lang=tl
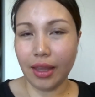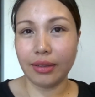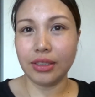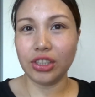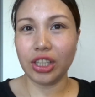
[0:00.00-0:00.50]

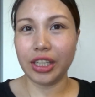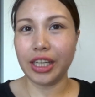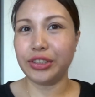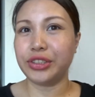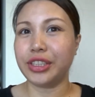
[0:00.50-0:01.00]
Hindi siya
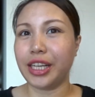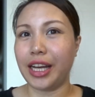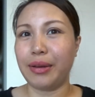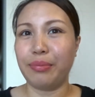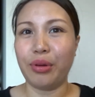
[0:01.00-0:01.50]
ganun
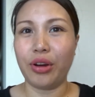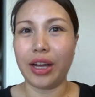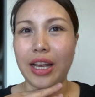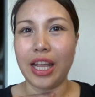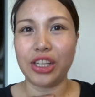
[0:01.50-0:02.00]
ka
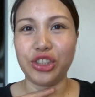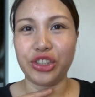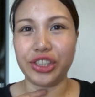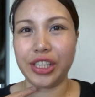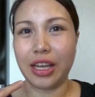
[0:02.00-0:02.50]

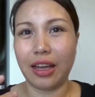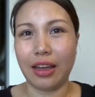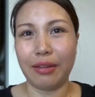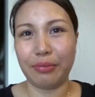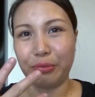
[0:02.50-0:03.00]
bongalicious na
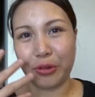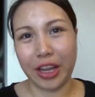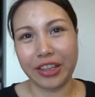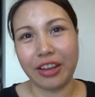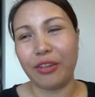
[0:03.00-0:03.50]

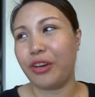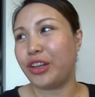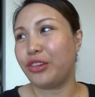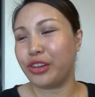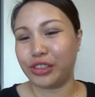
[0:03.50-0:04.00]
red na
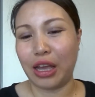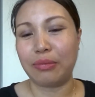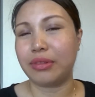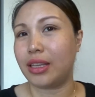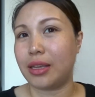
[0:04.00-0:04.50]
red or
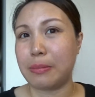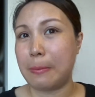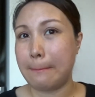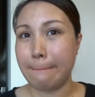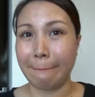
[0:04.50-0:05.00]

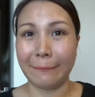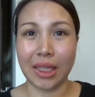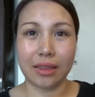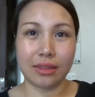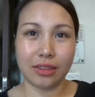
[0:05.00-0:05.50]
something.
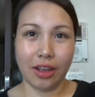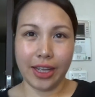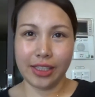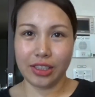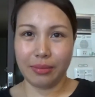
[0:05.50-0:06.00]
So
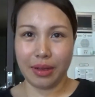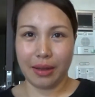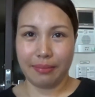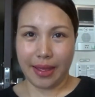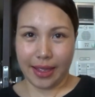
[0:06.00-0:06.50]
ayan siya
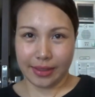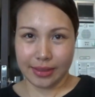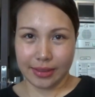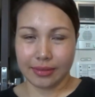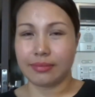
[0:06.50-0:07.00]
mga
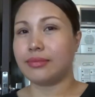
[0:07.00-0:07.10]
bags.